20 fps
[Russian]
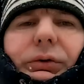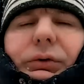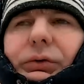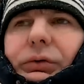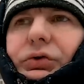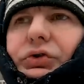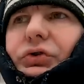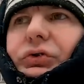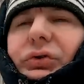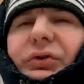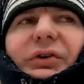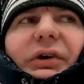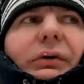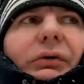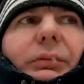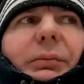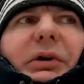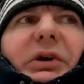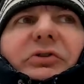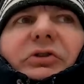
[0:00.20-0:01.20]
Ну что, друзья,
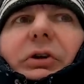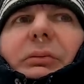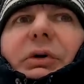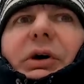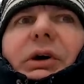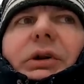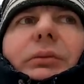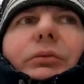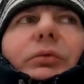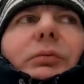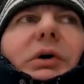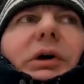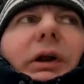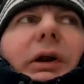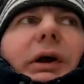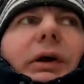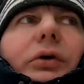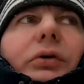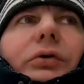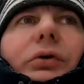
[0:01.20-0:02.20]
вот подошли мы к этому
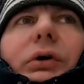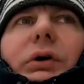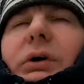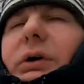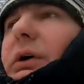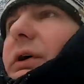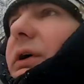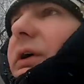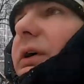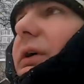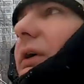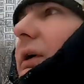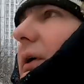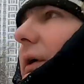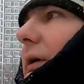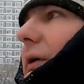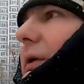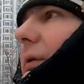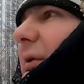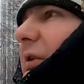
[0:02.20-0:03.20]
микрорайону,
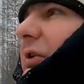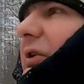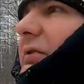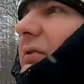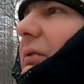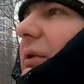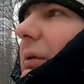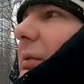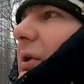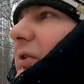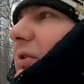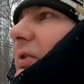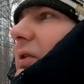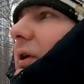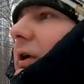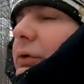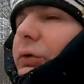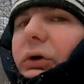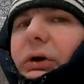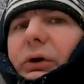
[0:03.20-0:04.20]
к непосредственной
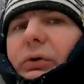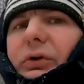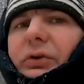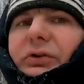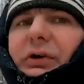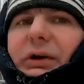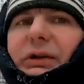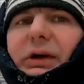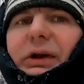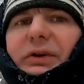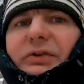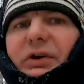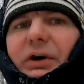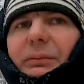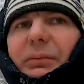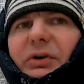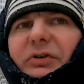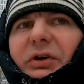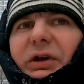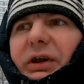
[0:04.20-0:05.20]
близости, который находится от колеса
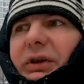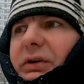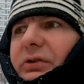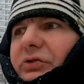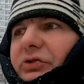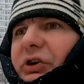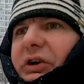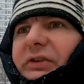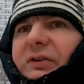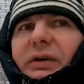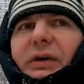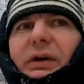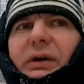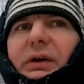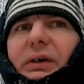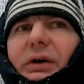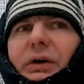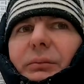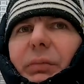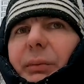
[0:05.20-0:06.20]
обозрения. Сейчас
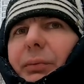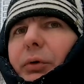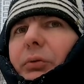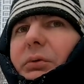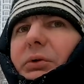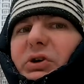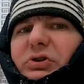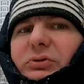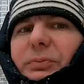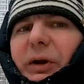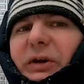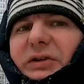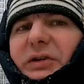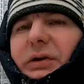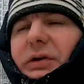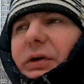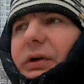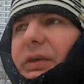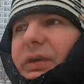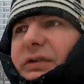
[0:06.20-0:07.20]
попробуем даже
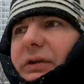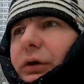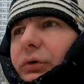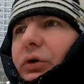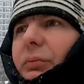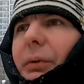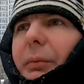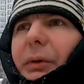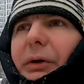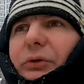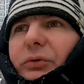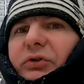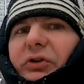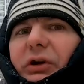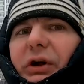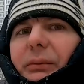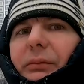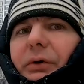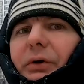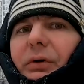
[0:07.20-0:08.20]
спросить, если люди
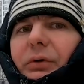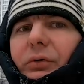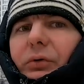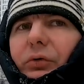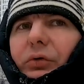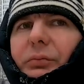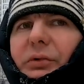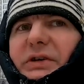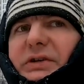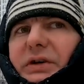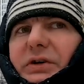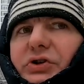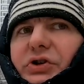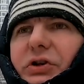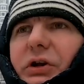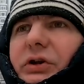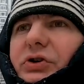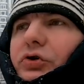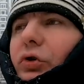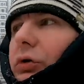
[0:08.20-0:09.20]
попадутся нам у местных
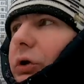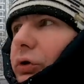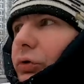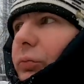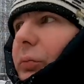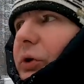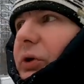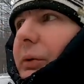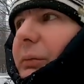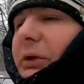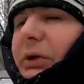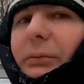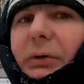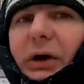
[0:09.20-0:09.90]
жителей, что они думают об этом